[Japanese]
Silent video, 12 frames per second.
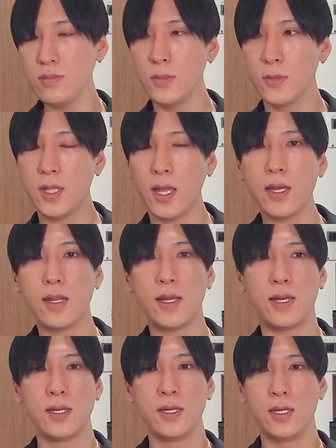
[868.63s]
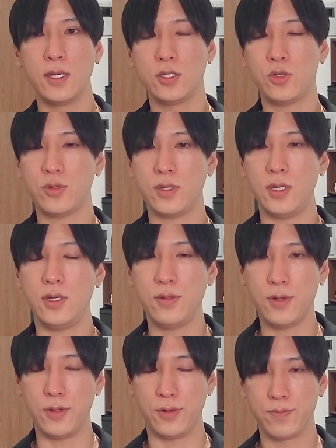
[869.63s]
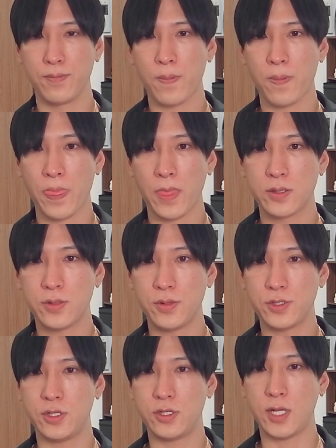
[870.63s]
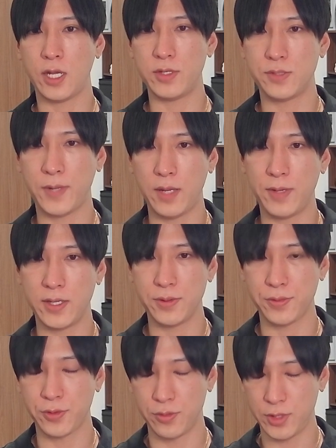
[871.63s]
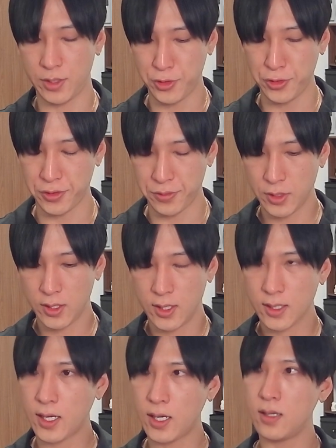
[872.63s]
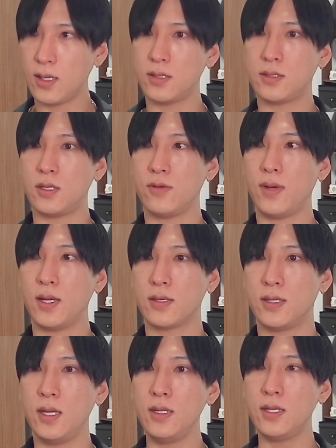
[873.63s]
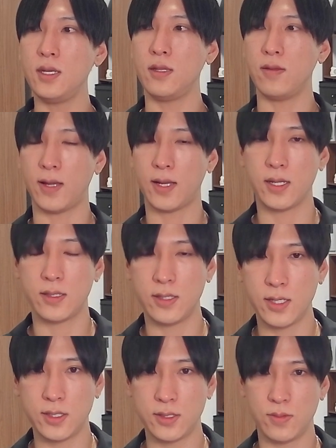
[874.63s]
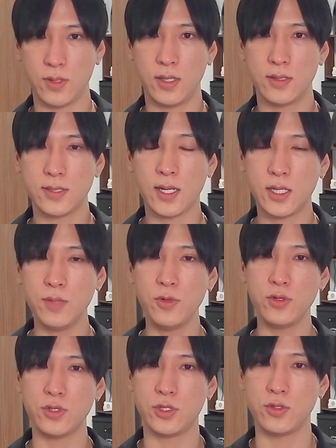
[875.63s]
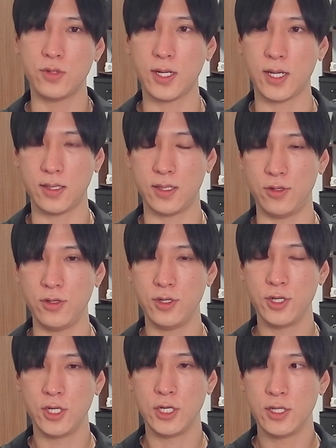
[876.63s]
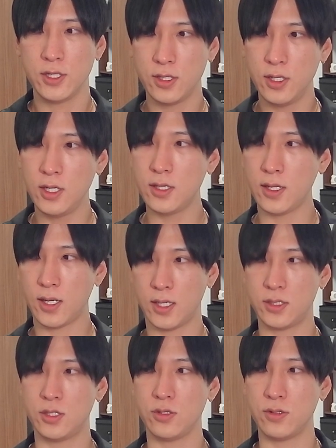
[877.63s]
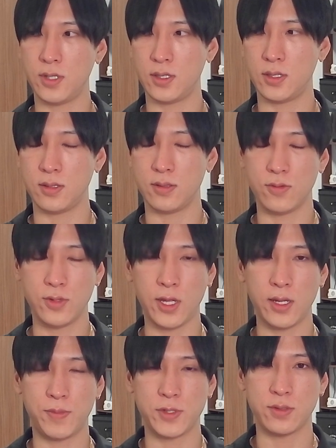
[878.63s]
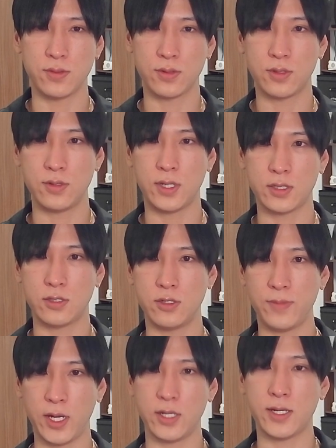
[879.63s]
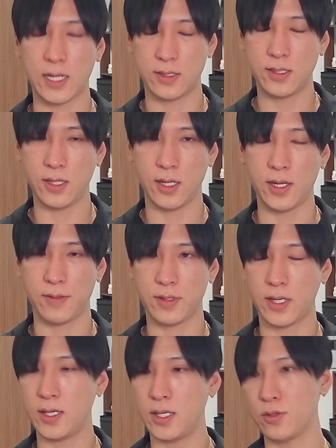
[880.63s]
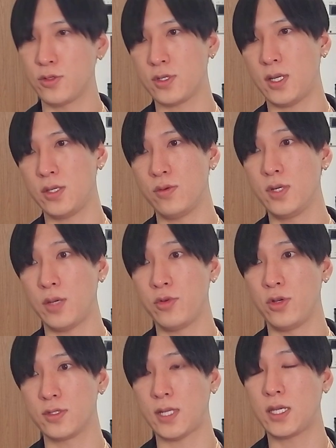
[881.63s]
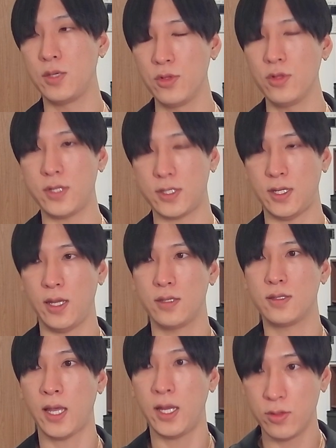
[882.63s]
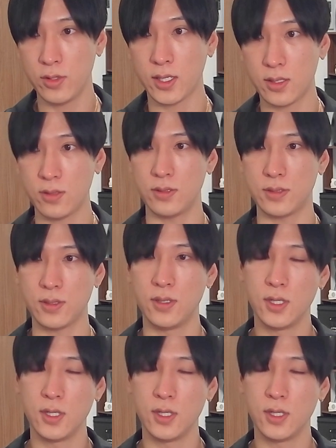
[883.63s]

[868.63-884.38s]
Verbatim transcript: だから、直近の投資主体別売買動向を見ても、海外勢は現金では買ってないんですよね。先物主導で買ってる。で、2.8兆円をね、やっぱその急落する前に買ってて、海外投資家、日本株を先物をですね、大量に買ってるんですよ。